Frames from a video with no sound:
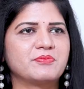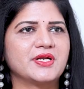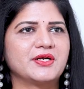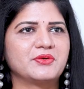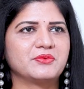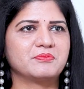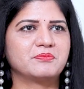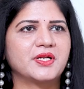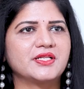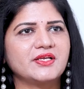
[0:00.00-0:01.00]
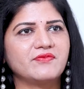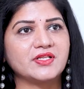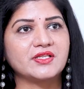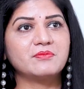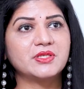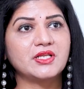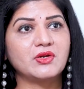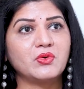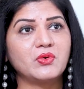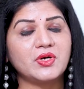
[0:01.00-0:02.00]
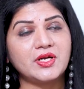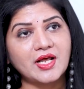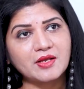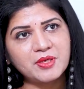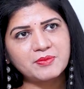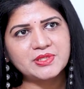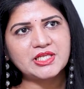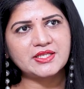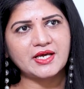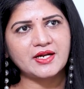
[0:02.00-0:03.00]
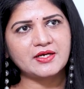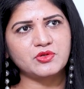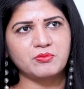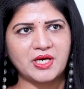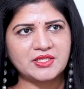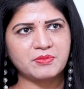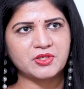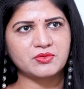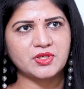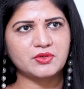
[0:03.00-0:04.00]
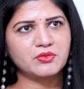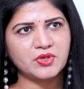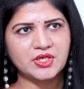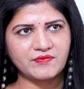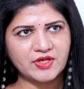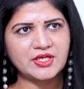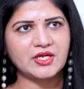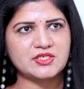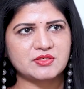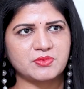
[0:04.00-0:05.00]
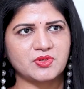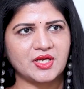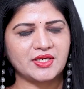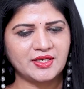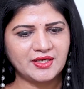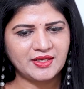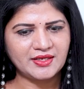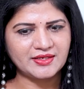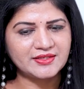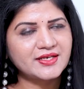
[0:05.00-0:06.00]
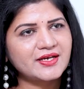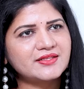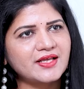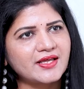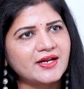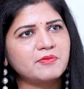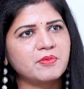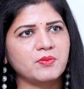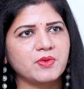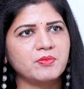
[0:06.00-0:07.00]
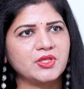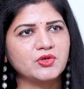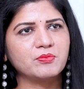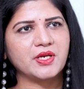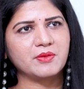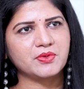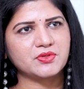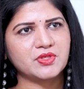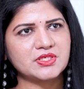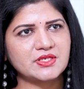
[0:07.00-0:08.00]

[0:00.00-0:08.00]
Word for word: చెప్పినట్టు ప్రతి వంద మందిలో నలభై మంది థైరాయిడ్తో బాధపడుతున్నట్టు కొన్ని నివేదికలు చెప్తున్నాయి ఇంతగా థైరాయిడ్ ప్రాబ్లం ఎందుకు పెరిగిపోతుంది